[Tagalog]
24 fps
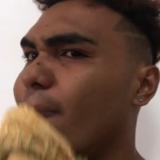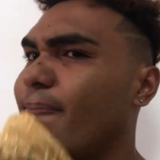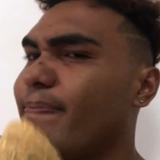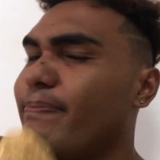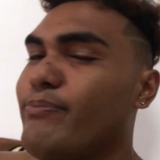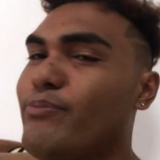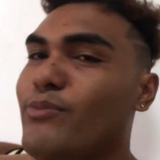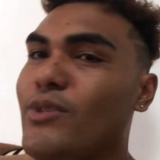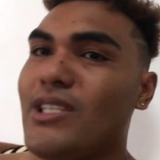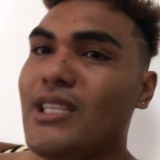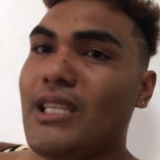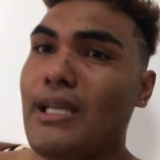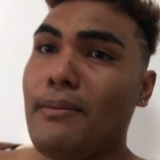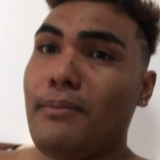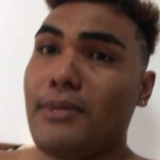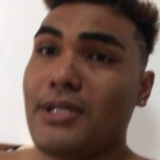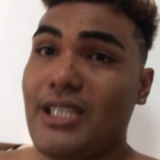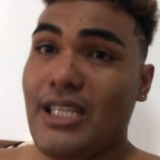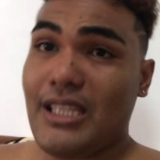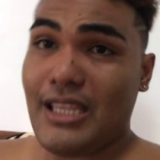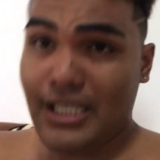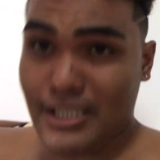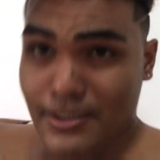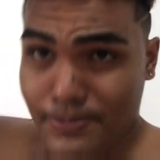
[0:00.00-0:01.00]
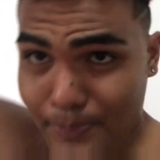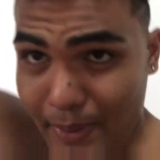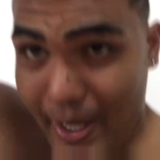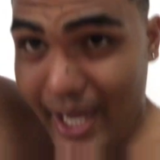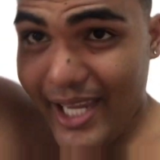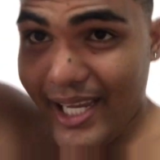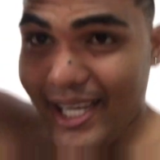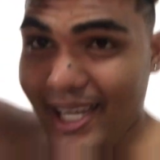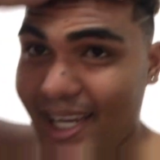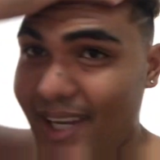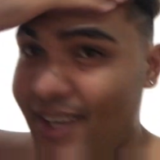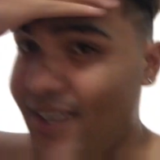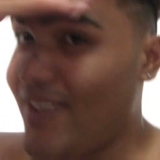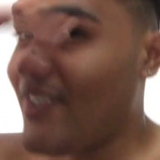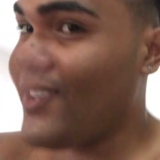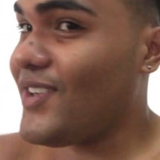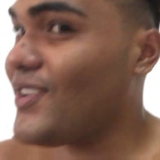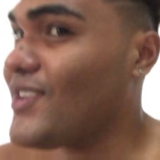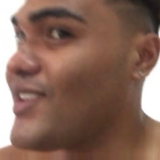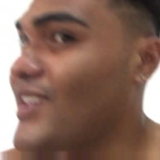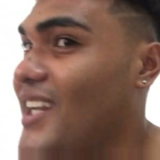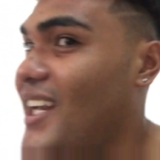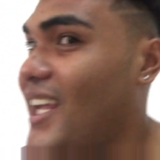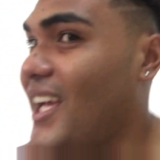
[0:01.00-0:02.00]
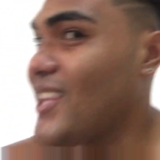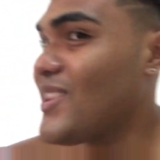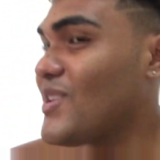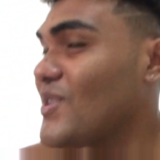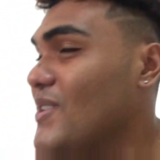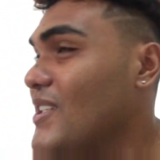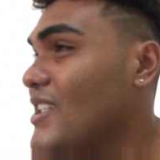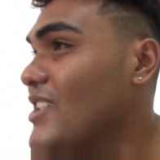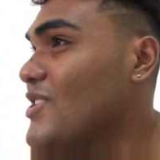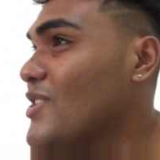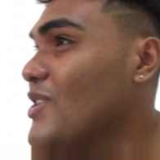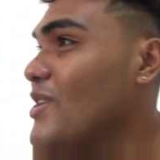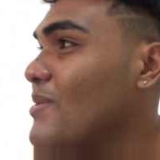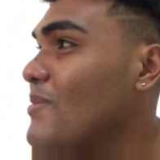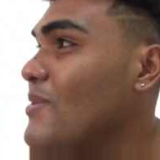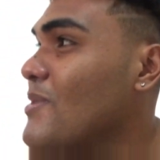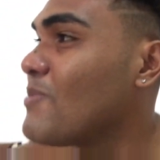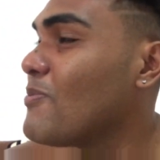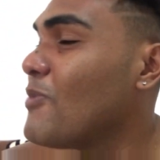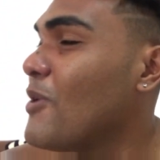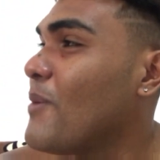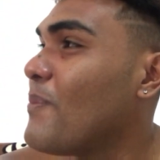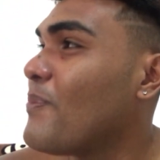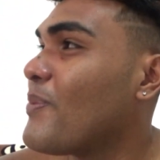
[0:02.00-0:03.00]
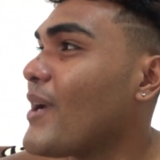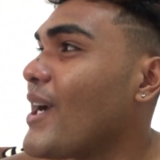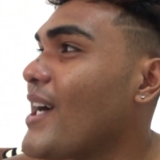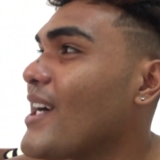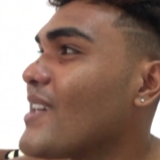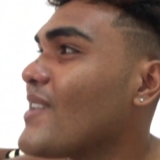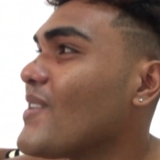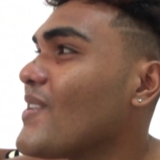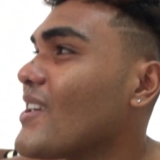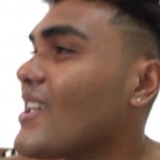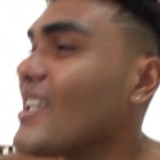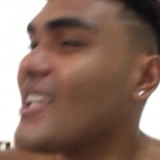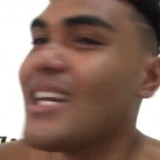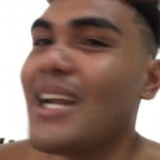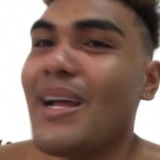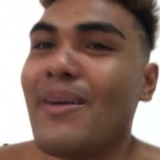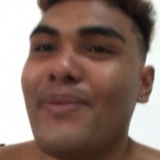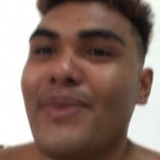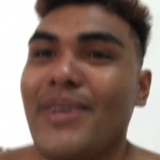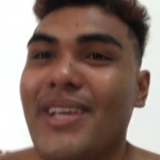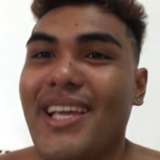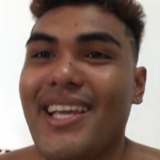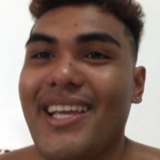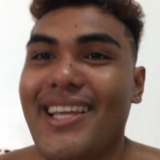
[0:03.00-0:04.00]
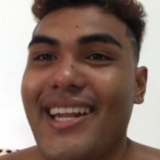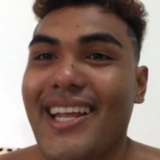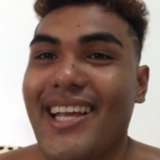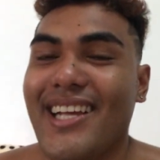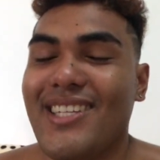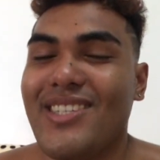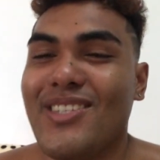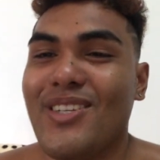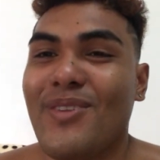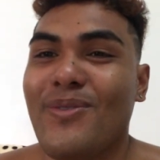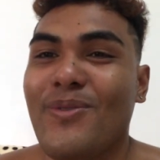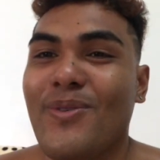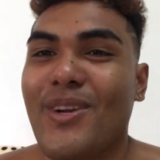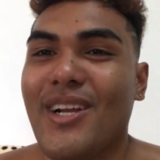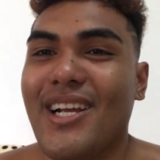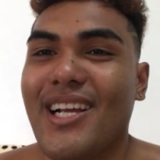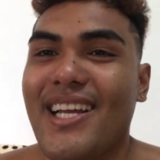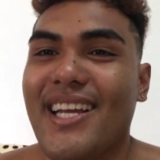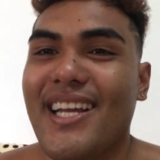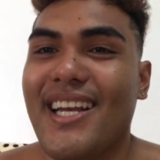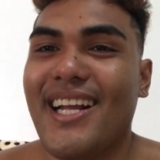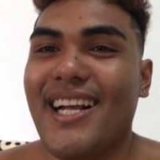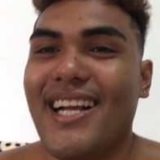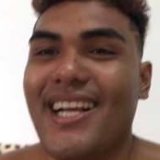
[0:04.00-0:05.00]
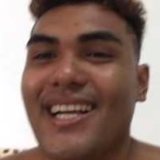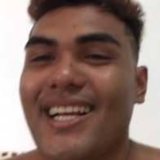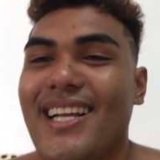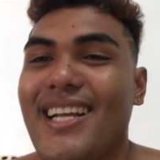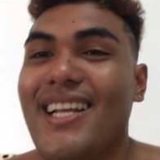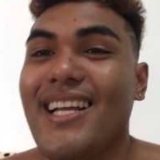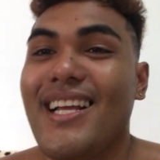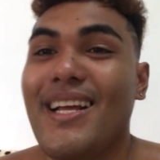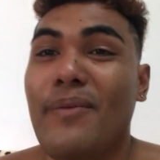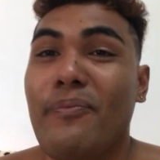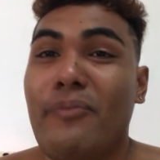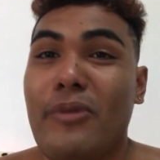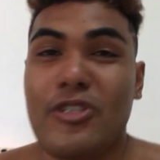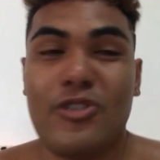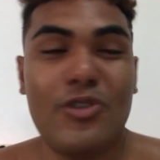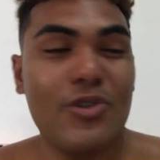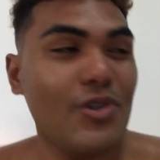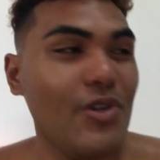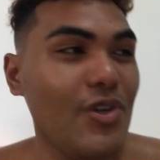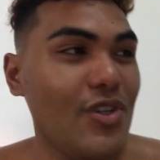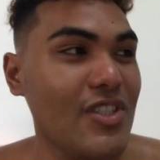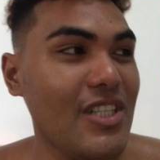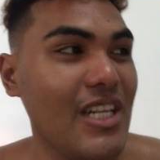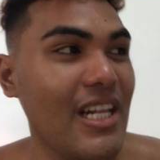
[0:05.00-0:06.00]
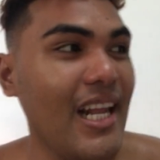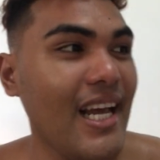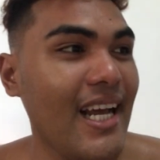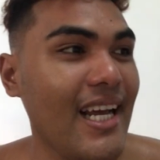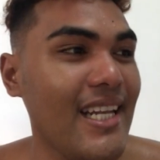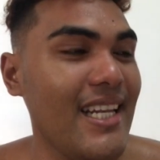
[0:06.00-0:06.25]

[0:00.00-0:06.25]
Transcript: mura tag masatisfy kayo no og kana atong igsuon mismo i-prank no kay grabe kay reaction murag kanang masuko sila nga